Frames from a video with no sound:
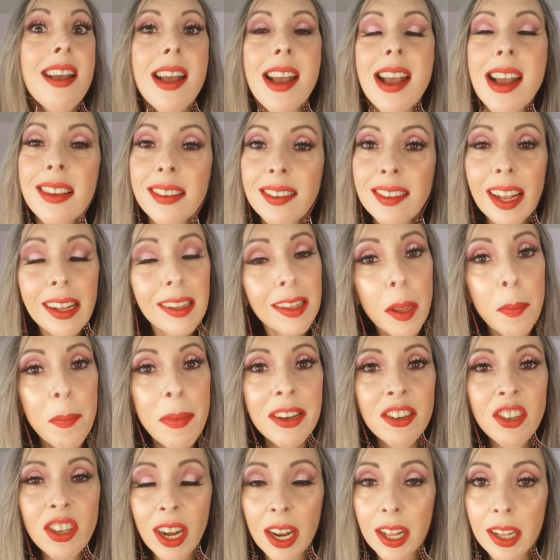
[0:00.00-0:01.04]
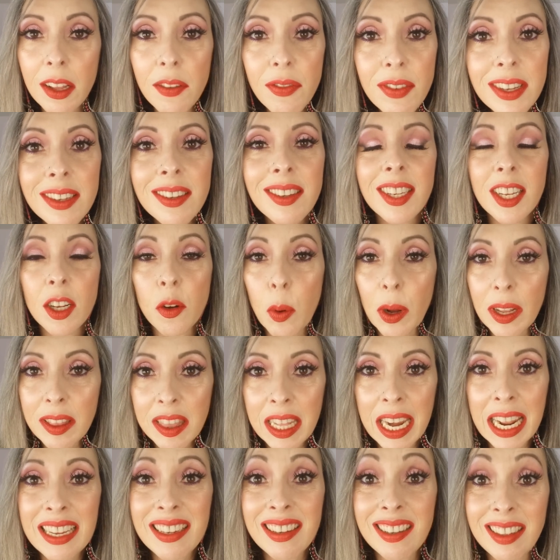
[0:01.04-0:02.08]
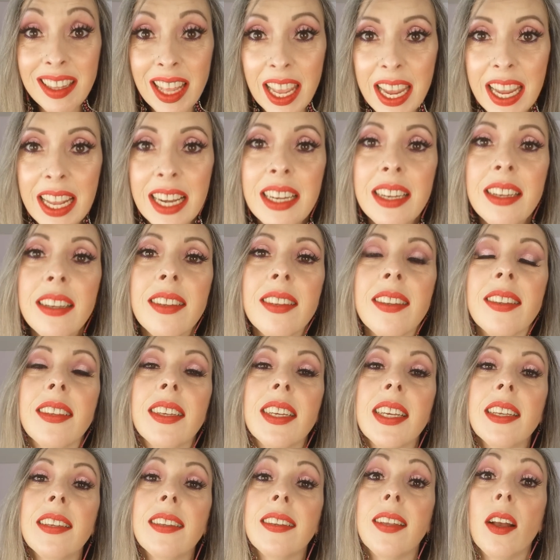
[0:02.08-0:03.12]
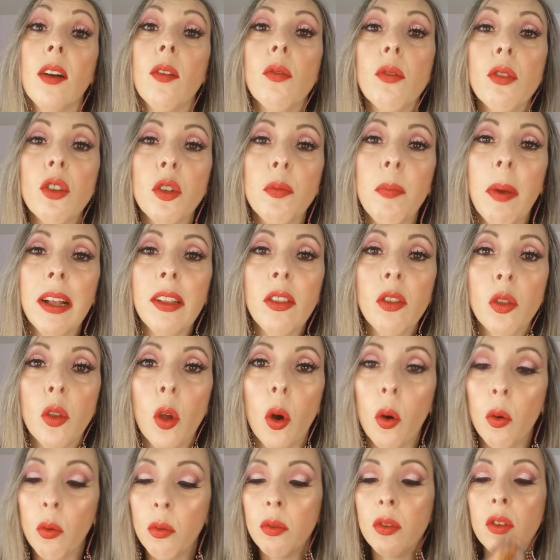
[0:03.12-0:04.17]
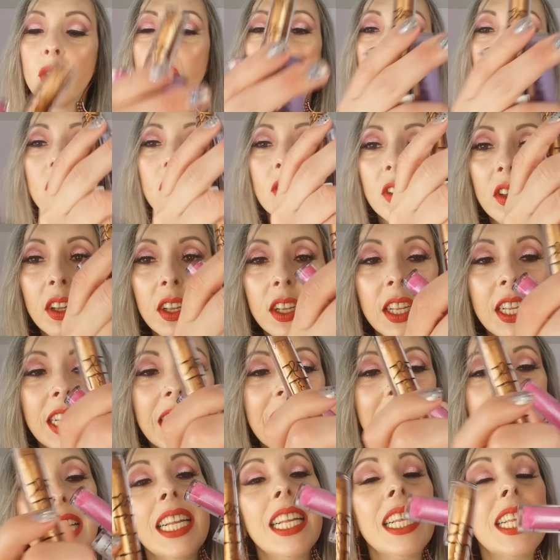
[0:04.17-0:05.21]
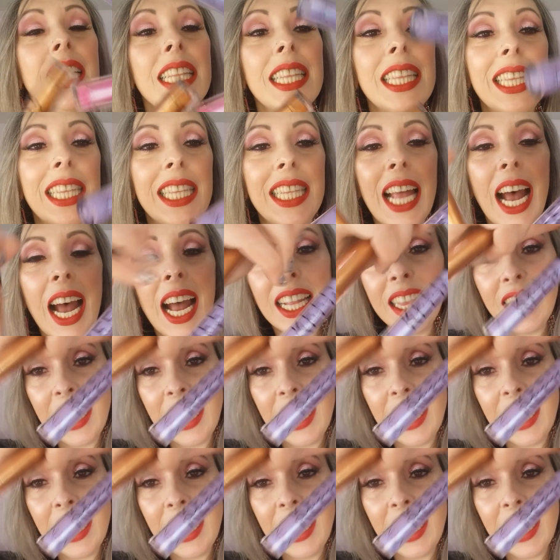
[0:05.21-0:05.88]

exatamente lá na 25 atrás deles, que são os batons da,